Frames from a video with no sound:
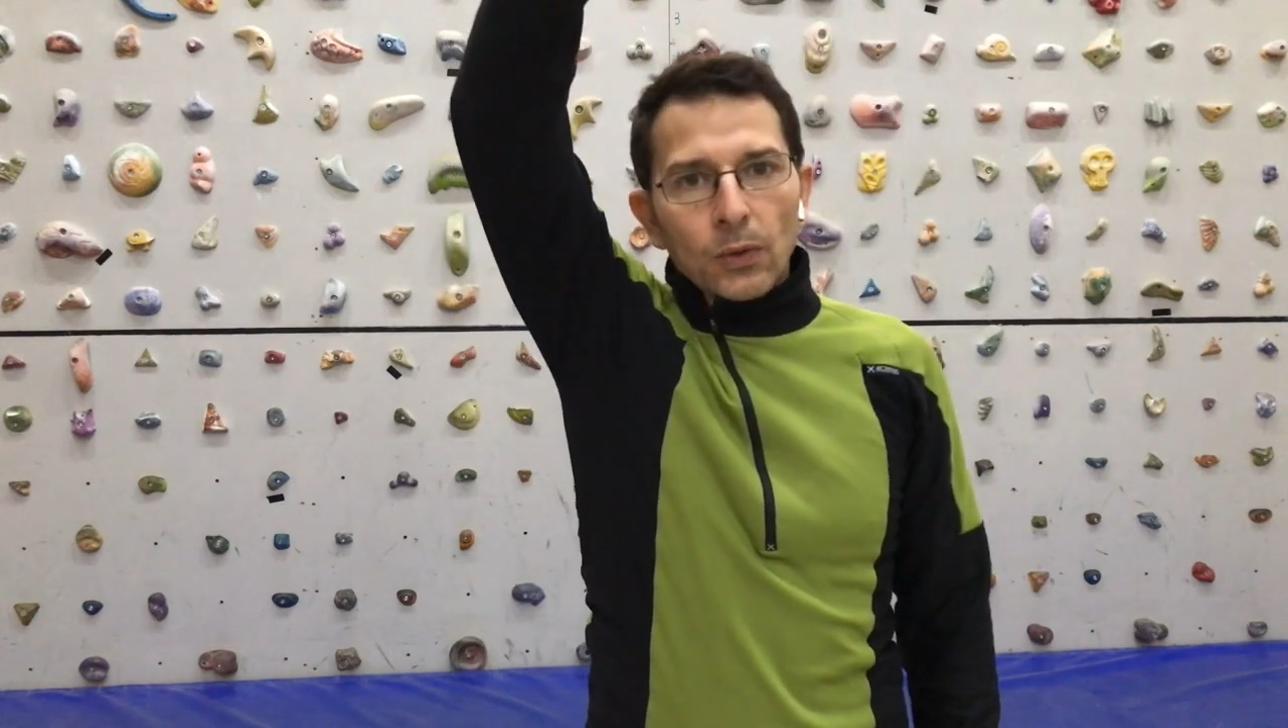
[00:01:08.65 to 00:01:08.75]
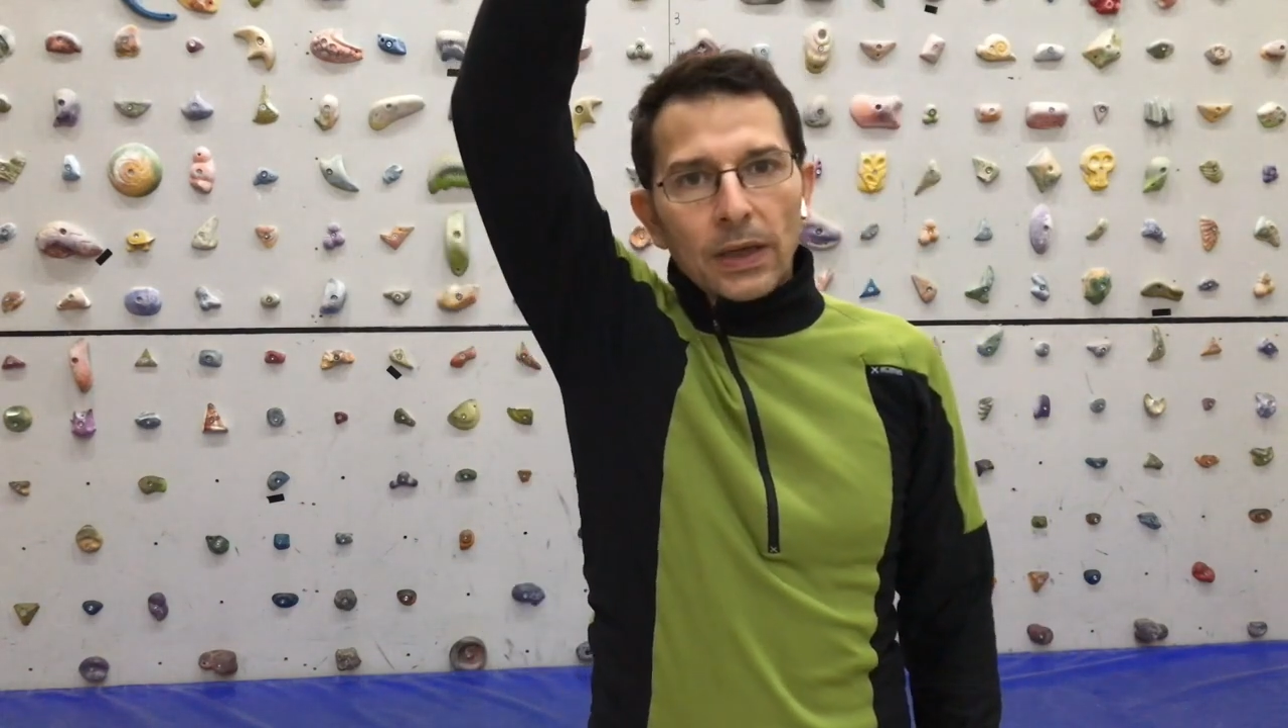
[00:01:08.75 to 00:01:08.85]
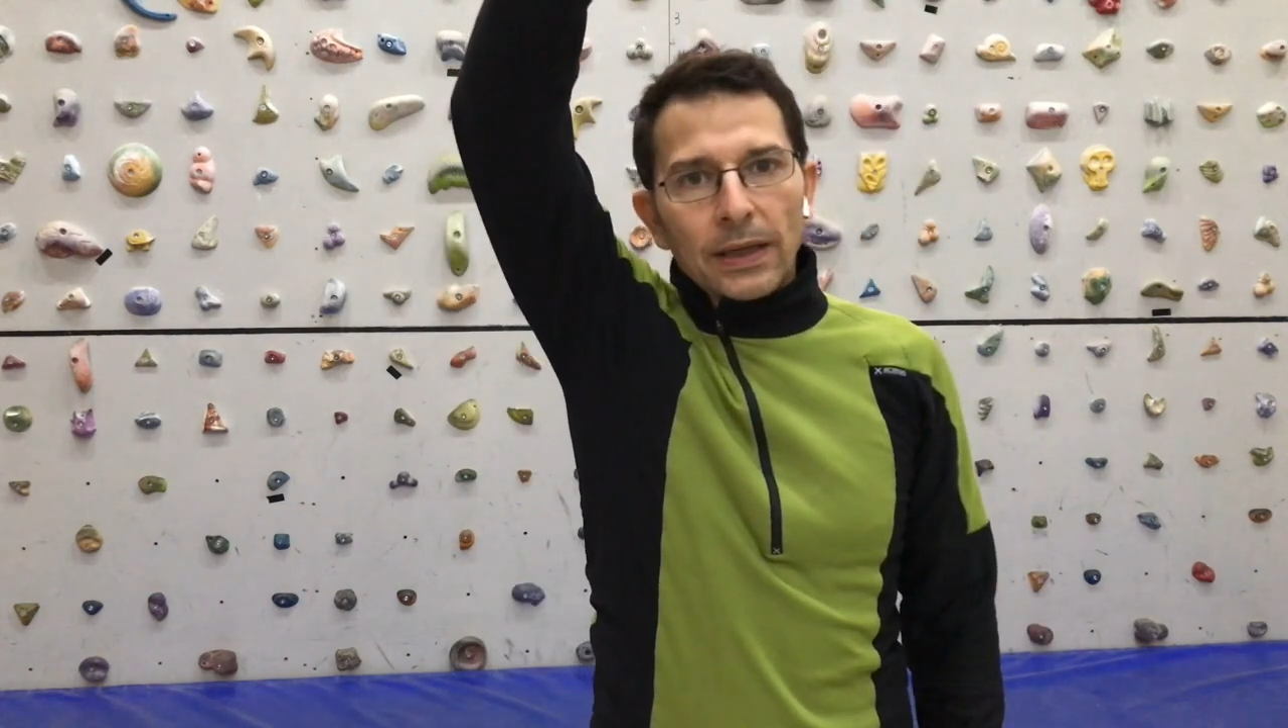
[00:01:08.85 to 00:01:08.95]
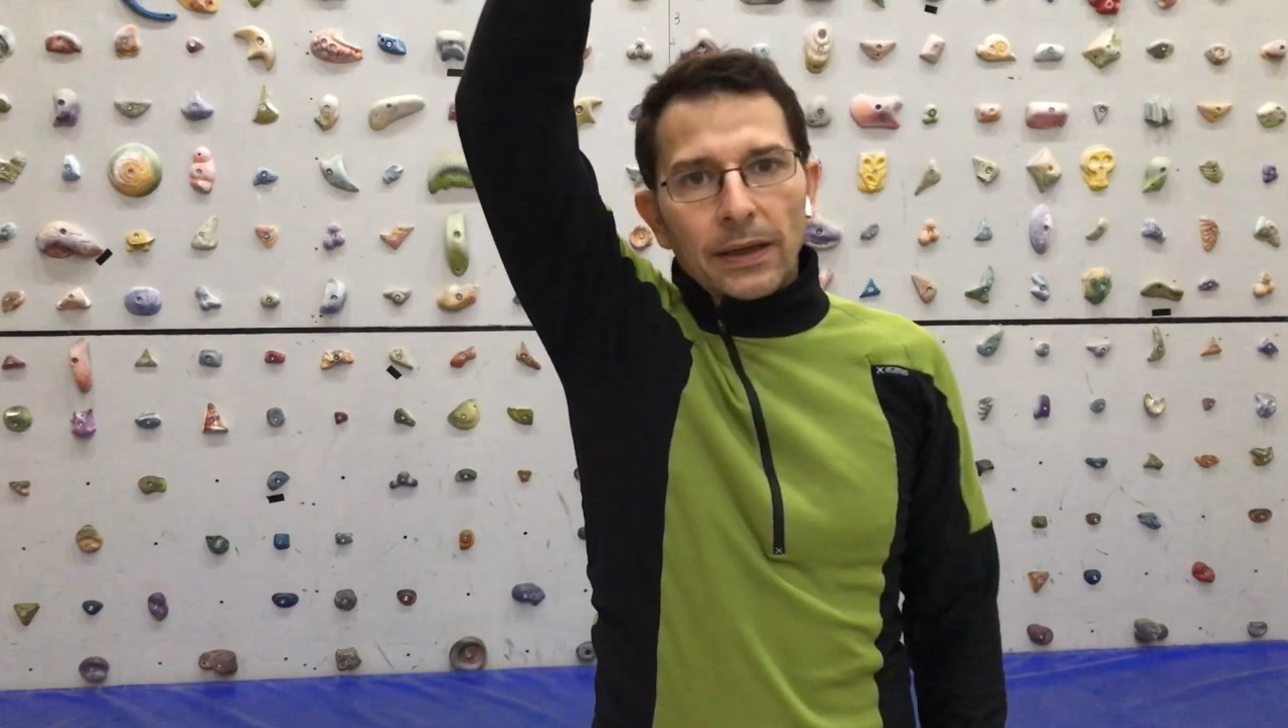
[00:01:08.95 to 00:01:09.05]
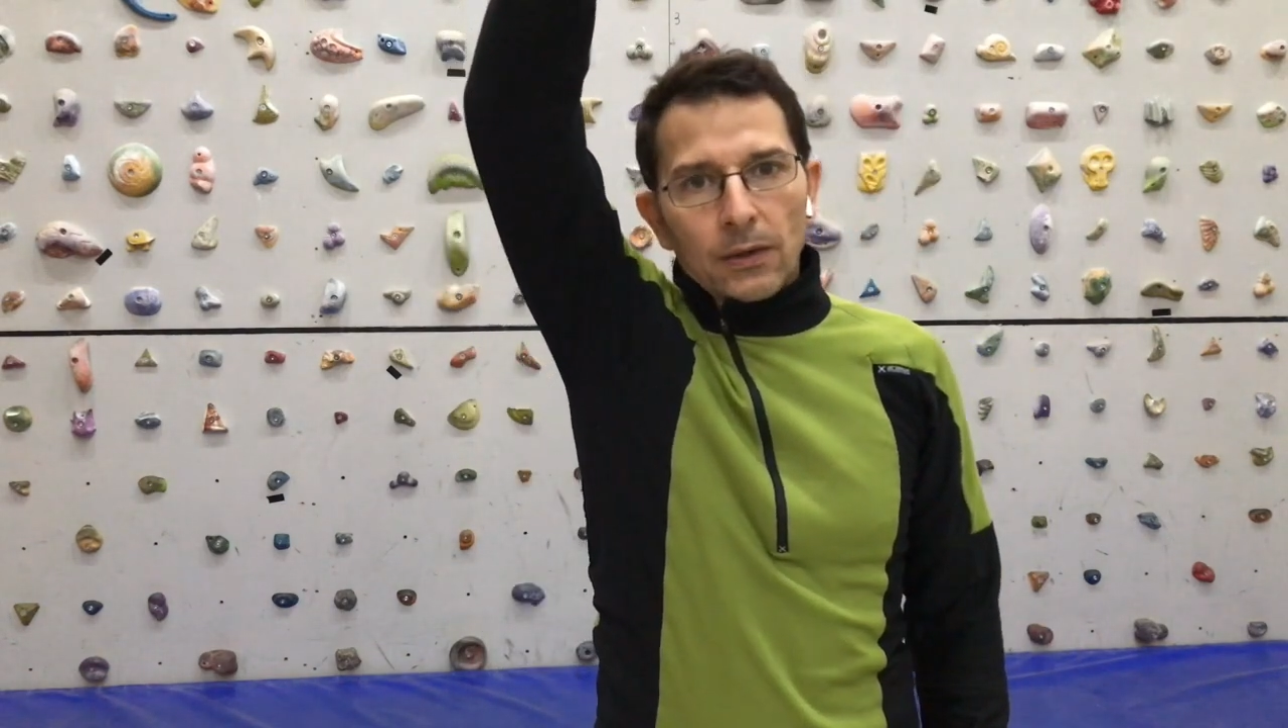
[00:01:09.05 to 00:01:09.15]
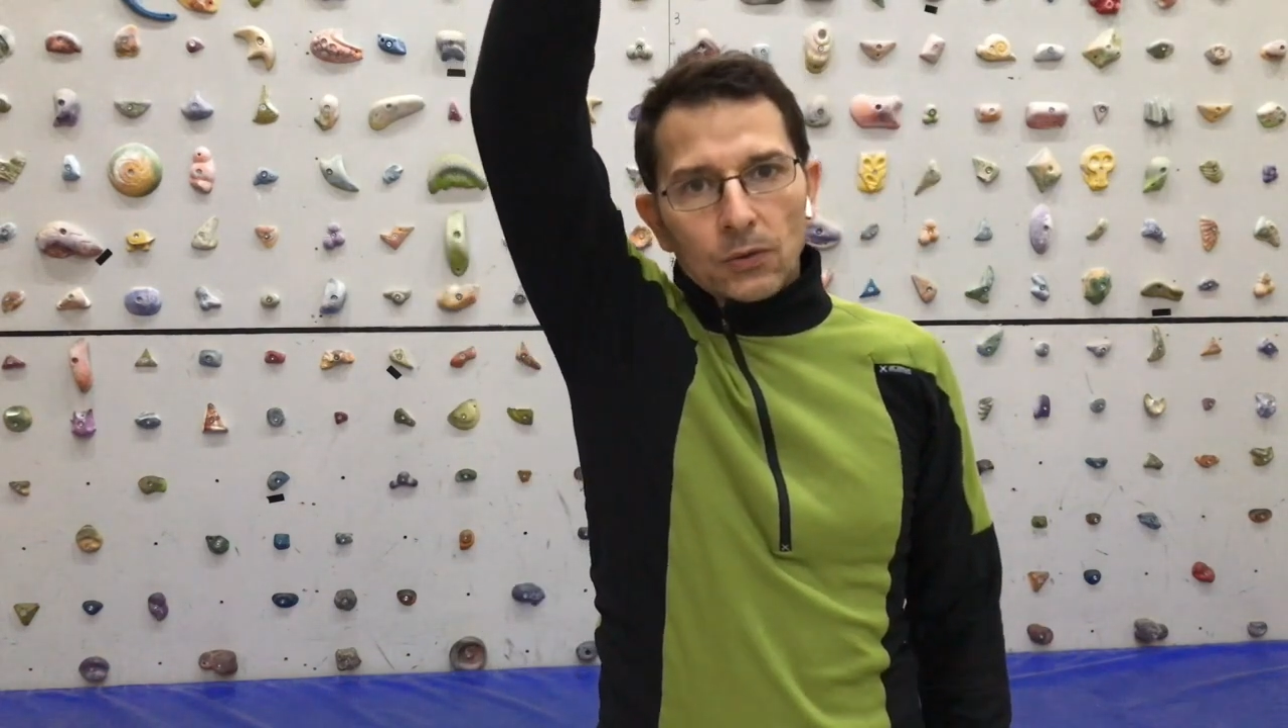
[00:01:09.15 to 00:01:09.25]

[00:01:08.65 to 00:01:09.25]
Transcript: una linea